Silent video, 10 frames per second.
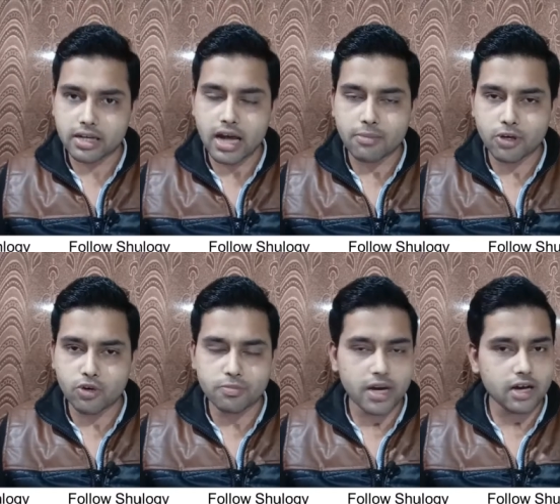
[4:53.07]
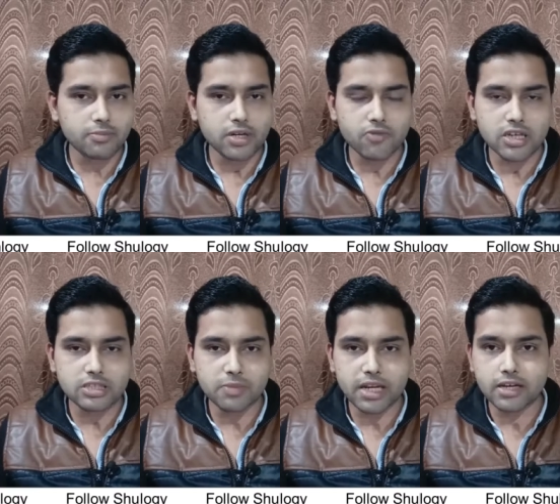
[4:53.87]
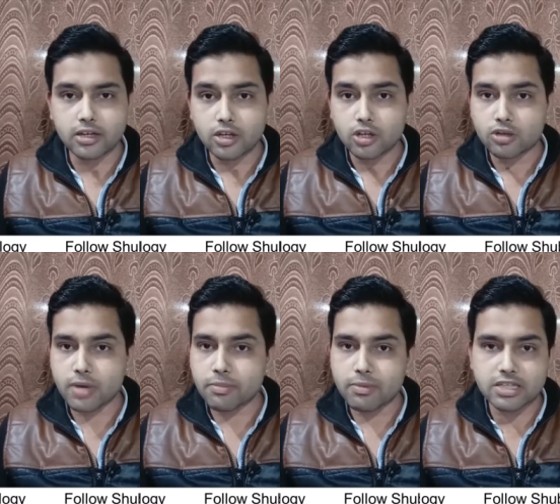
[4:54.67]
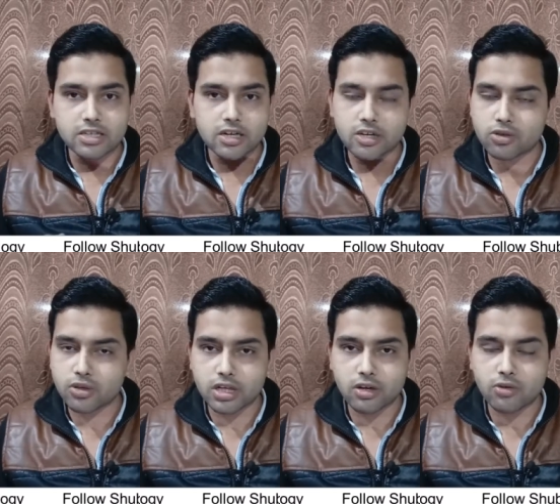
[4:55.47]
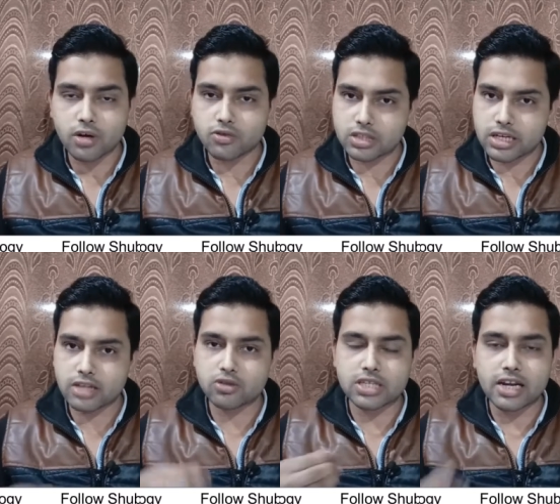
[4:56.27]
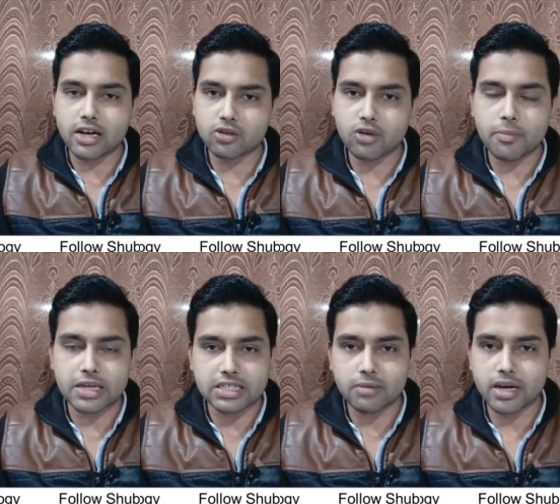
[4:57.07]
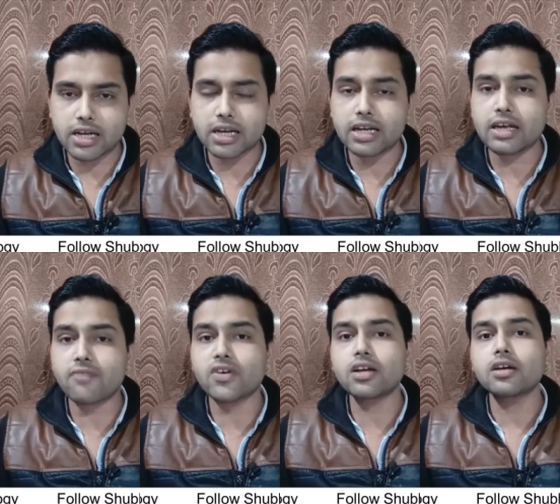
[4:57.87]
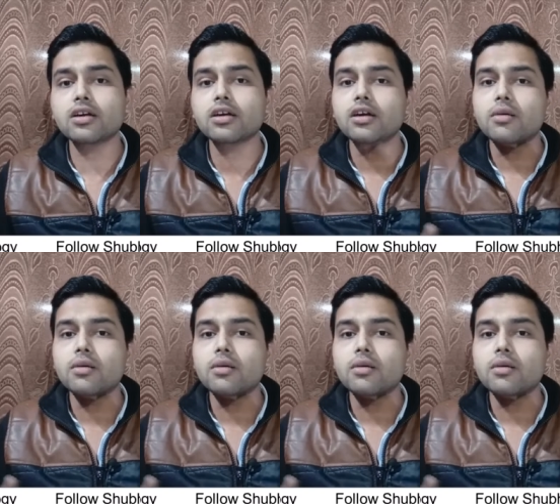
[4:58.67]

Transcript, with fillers: इनाम के रूप में अगर बिटकॉइंस मिले तो मैं अपने पास रखे तो नहीं रहूंगा उसे या तो सेल कर दूंगा पैसे कमाने के लिए या फिर